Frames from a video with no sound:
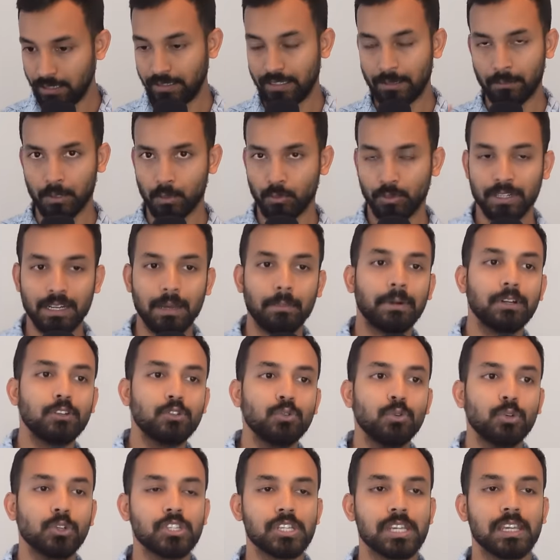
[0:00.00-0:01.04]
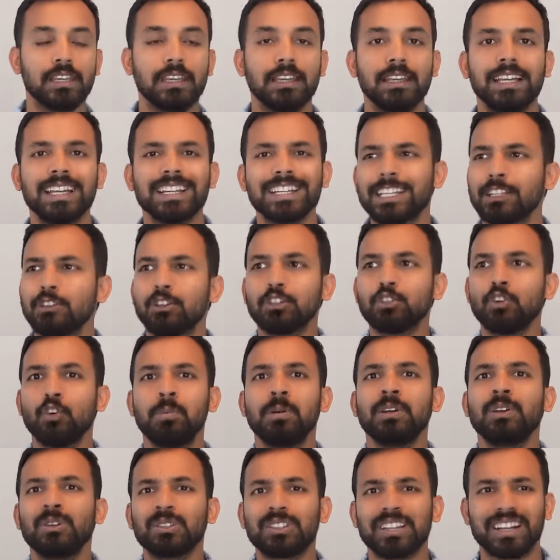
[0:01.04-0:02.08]
নাম্বার ওয়ান নাম্বার টু হচ্ছে সে তত
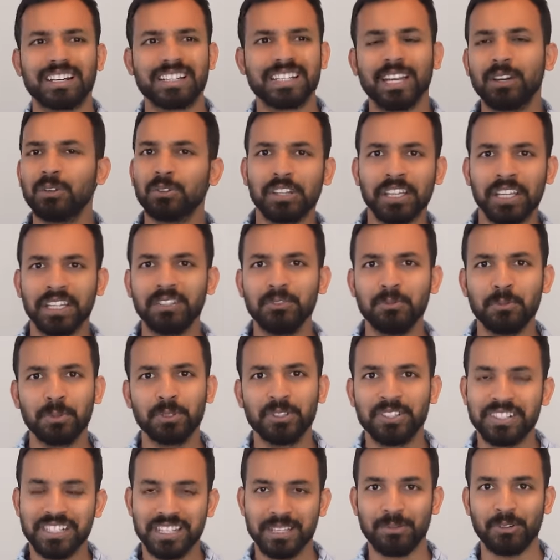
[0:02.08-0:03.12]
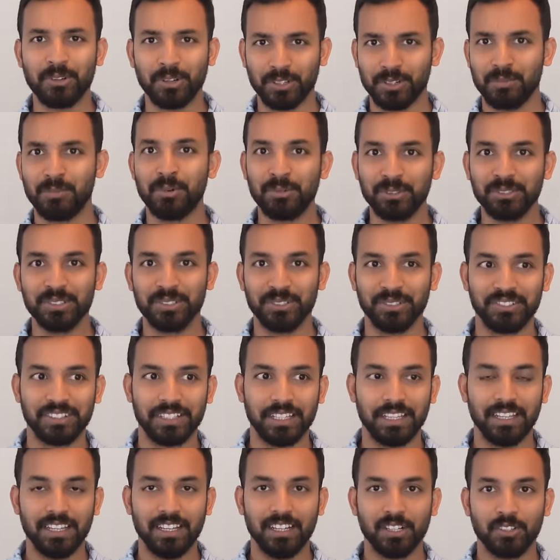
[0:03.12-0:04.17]
অভিজ্ঞতা না সে থেকে উপদেশ দিবে ডক্টর মোহাম্মদ ইউনুসকে